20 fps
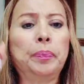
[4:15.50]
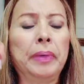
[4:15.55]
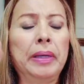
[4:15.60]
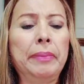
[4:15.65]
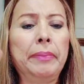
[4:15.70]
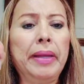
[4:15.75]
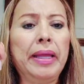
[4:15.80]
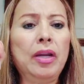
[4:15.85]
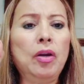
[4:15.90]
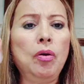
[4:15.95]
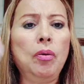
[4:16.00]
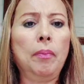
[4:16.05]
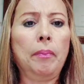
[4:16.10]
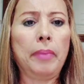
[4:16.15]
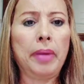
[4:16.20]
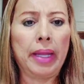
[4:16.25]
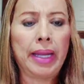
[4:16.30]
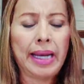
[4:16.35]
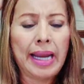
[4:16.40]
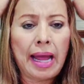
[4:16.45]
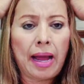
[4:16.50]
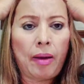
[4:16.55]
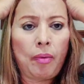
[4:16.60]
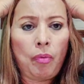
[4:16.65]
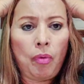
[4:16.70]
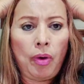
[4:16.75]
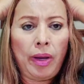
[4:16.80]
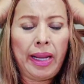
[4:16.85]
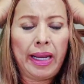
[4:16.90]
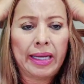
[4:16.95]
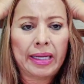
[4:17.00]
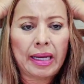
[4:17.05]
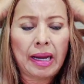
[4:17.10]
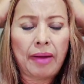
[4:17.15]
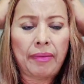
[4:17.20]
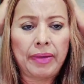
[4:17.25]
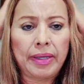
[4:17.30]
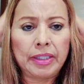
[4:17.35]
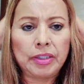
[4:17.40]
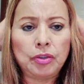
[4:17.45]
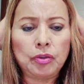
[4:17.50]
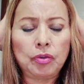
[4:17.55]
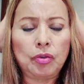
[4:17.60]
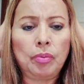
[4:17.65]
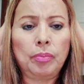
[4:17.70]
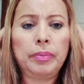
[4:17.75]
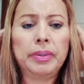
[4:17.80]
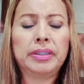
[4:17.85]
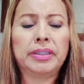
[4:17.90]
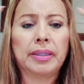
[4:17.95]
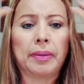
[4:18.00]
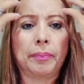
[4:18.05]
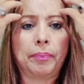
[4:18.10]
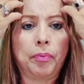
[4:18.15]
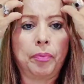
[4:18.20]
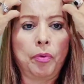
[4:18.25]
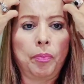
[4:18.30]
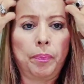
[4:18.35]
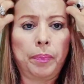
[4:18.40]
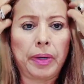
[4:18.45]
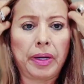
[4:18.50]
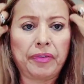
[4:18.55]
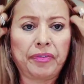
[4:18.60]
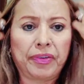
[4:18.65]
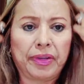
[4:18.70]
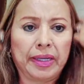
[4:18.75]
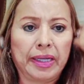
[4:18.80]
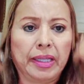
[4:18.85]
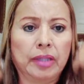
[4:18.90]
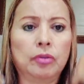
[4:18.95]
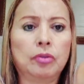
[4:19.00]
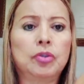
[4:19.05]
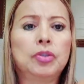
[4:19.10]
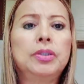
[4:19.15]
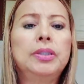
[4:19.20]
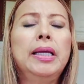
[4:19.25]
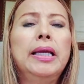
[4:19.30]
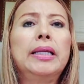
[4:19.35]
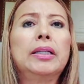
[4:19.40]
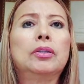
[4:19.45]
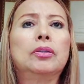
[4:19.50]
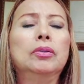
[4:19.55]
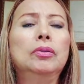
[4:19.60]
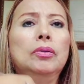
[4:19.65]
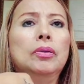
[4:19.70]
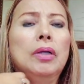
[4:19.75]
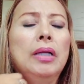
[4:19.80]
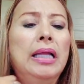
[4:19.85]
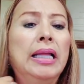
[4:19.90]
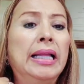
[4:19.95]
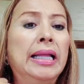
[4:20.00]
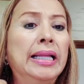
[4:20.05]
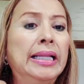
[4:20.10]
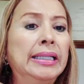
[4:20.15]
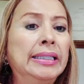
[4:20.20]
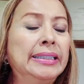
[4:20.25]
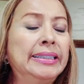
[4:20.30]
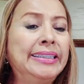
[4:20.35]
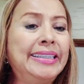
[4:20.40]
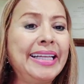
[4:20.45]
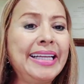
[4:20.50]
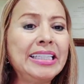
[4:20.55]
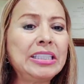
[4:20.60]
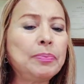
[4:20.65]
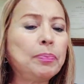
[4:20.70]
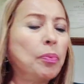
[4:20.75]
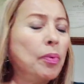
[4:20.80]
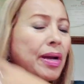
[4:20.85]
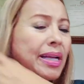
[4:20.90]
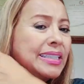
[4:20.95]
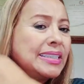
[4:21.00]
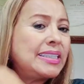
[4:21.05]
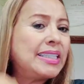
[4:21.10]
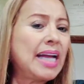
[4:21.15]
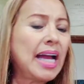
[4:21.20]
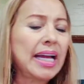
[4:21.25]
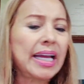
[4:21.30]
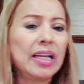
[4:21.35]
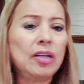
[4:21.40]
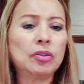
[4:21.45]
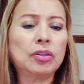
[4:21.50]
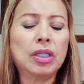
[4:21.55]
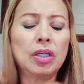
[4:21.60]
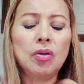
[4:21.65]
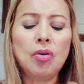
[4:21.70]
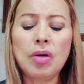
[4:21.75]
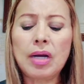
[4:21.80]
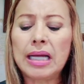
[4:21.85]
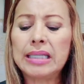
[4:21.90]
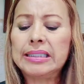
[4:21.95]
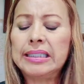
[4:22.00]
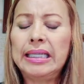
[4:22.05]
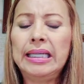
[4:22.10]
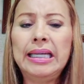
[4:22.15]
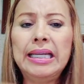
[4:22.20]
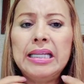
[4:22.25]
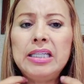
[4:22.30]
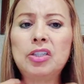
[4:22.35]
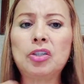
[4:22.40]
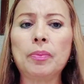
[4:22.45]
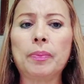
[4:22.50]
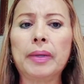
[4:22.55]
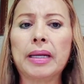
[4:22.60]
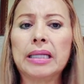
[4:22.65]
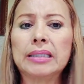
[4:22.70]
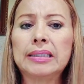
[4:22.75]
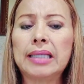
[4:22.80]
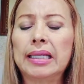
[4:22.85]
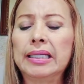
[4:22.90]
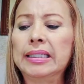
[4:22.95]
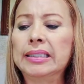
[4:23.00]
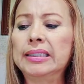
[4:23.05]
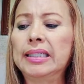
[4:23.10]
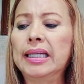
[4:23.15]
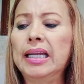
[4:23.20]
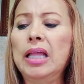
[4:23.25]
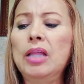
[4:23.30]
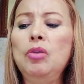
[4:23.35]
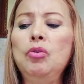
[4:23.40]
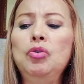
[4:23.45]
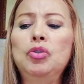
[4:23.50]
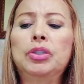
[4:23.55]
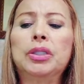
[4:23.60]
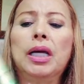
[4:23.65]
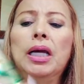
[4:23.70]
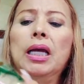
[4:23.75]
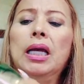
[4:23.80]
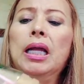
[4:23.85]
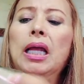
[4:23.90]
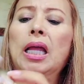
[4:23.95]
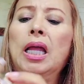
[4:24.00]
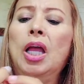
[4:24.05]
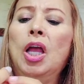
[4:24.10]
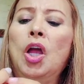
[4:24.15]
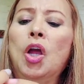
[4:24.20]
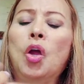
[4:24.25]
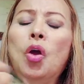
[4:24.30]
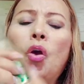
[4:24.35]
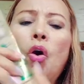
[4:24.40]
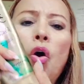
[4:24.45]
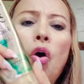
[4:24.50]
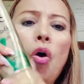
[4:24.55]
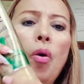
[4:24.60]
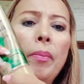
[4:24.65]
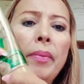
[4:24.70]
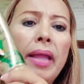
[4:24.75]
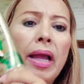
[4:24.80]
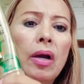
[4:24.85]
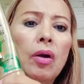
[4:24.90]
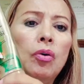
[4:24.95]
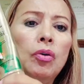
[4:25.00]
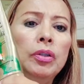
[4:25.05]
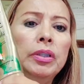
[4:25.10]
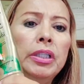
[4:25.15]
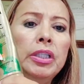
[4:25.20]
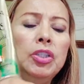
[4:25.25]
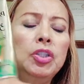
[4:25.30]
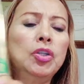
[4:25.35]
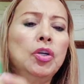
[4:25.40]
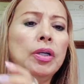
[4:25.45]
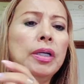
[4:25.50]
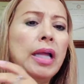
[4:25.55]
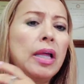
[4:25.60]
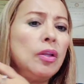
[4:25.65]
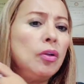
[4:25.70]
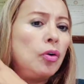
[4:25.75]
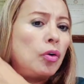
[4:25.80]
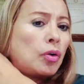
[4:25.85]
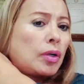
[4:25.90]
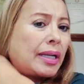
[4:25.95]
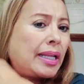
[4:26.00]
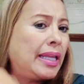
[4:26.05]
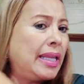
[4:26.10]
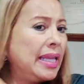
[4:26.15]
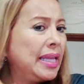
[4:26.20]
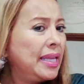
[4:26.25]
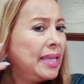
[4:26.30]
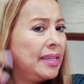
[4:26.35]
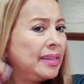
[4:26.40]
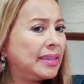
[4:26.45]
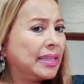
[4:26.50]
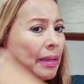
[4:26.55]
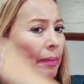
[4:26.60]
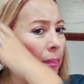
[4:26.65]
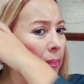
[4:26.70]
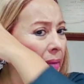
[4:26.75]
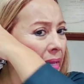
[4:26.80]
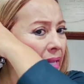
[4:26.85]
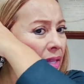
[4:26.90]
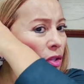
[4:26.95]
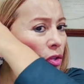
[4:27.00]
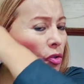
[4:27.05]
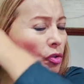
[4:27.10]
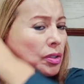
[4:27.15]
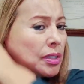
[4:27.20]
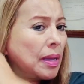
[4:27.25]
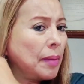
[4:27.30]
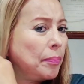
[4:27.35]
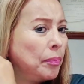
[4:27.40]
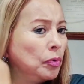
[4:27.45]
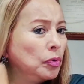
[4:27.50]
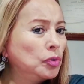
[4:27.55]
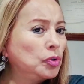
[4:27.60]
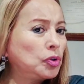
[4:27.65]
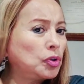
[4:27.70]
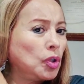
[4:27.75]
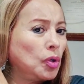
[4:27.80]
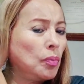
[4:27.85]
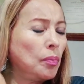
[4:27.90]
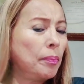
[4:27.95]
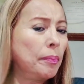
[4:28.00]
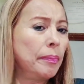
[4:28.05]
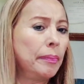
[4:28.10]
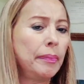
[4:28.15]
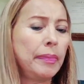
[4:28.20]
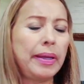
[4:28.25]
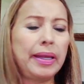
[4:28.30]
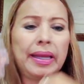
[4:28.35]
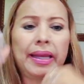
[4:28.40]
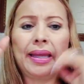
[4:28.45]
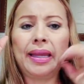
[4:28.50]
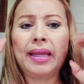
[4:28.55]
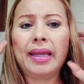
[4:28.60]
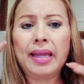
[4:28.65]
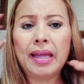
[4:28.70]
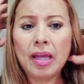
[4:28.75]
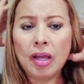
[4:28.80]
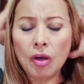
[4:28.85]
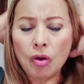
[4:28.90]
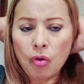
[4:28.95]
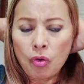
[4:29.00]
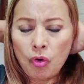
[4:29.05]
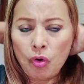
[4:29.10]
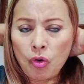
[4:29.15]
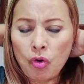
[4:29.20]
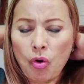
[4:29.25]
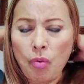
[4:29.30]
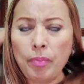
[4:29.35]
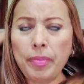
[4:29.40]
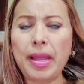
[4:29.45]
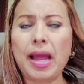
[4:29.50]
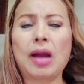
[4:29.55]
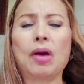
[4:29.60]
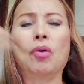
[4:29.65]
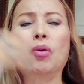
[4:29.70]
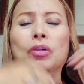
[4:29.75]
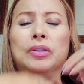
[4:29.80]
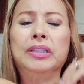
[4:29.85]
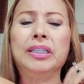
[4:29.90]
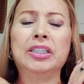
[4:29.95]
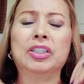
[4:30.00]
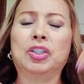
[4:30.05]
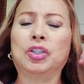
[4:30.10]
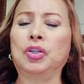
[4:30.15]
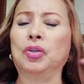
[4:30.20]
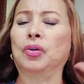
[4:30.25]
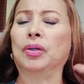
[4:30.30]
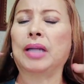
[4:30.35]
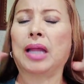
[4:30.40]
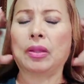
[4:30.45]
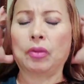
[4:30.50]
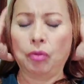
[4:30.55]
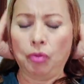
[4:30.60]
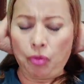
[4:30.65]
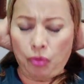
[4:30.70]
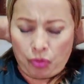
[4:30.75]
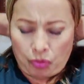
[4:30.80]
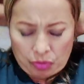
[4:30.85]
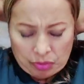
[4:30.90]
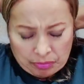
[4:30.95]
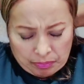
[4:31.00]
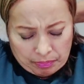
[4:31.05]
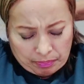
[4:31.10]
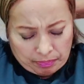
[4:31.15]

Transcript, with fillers: primero me lavo el cabello con mi champú preferido, ¿cierto? Después, ya que lo tengo casi listo para salir de la ducha, cojo mi acondicionador y de medios a punto me coloco mi acondicionador,